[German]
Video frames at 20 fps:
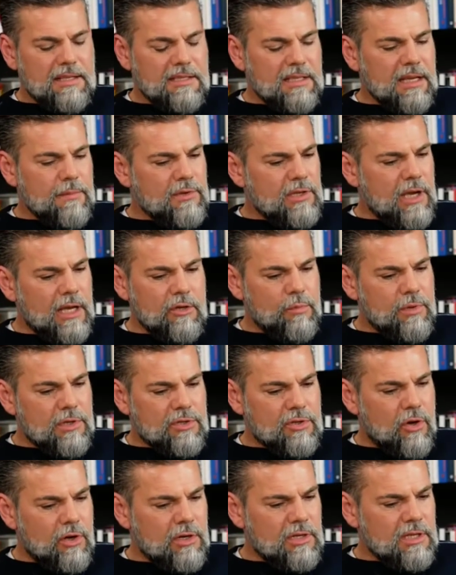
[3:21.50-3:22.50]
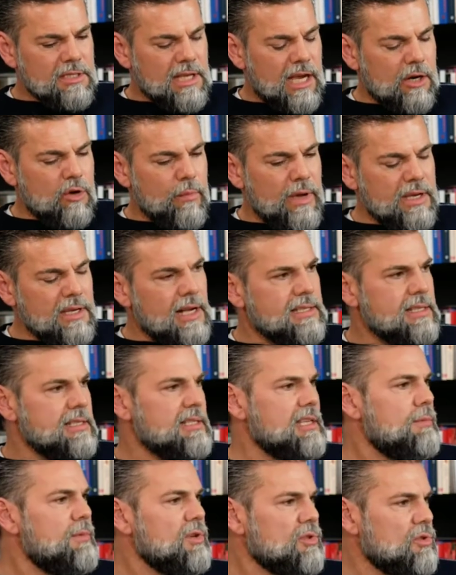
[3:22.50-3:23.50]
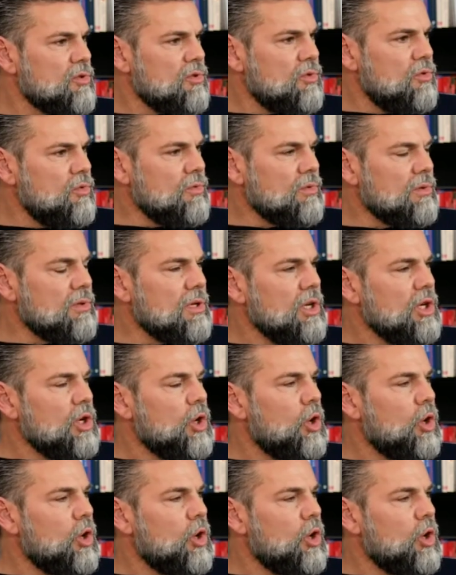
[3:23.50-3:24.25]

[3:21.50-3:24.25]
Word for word: Es gibt kein überzeugendes Argument, als es selber zu tun.